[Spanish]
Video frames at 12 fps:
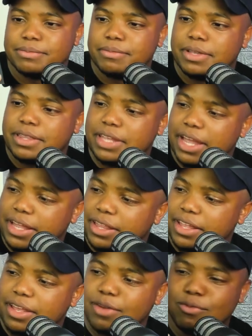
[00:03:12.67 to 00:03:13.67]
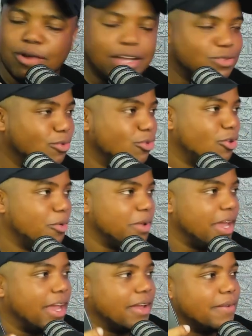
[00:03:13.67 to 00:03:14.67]
¿Entiendes? Un asunto
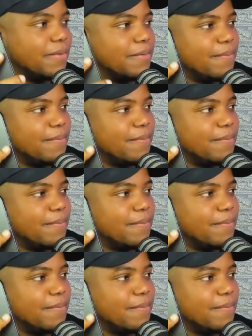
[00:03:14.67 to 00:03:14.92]
bien.